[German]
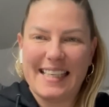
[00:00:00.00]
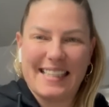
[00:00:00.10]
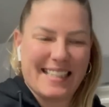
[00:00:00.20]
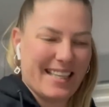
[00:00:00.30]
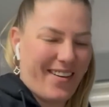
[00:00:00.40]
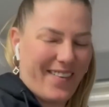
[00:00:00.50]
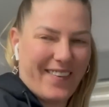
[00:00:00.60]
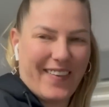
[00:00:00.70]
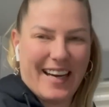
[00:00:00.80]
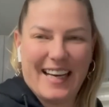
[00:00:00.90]

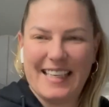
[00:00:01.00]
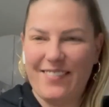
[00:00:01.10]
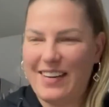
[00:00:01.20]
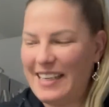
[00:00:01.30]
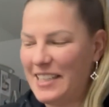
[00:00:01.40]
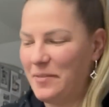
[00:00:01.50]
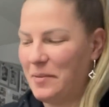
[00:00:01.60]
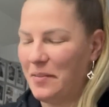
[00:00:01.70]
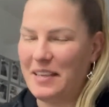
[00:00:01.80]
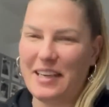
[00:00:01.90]
So, dann melde ich ein
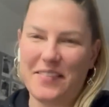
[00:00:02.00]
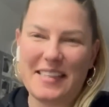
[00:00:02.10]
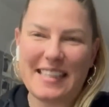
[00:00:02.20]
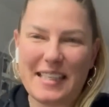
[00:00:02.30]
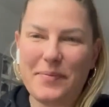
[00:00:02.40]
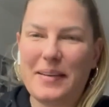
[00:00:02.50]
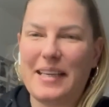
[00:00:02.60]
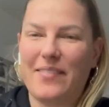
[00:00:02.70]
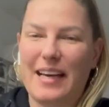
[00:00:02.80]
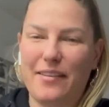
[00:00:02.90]
paar wieder. Wir sind
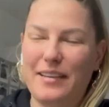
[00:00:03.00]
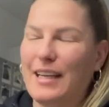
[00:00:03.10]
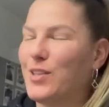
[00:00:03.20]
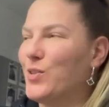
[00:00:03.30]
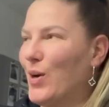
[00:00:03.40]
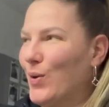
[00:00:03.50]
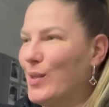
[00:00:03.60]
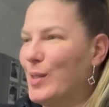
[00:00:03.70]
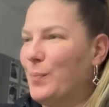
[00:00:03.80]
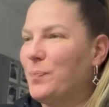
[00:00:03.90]
mittlerweile wieder zu
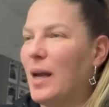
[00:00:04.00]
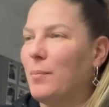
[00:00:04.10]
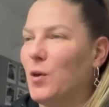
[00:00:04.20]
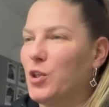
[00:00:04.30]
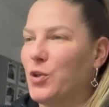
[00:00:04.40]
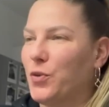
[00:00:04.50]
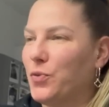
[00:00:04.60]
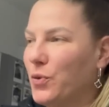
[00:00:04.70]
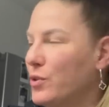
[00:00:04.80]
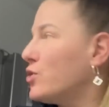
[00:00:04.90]
Hause, haben auch schon
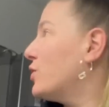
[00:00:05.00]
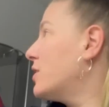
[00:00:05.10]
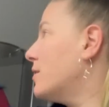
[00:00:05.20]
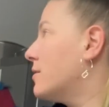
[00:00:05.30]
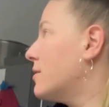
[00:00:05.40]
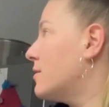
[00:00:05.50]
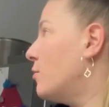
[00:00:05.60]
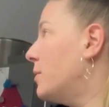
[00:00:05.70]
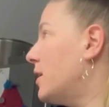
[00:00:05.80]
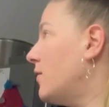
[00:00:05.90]
gefrühstückt. Es ist
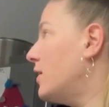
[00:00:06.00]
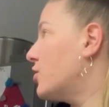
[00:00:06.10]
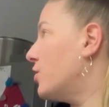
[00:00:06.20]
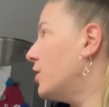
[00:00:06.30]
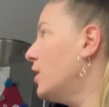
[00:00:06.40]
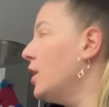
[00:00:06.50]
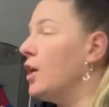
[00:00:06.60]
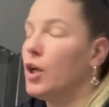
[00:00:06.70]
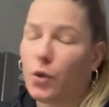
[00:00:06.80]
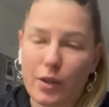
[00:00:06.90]
auch mittlerweile schon
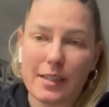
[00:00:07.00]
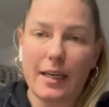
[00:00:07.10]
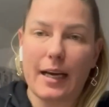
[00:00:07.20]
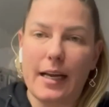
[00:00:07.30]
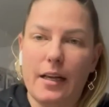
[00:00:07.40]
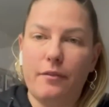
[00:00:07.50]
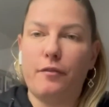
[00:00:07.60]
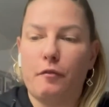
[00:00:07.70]
kurz nach elf.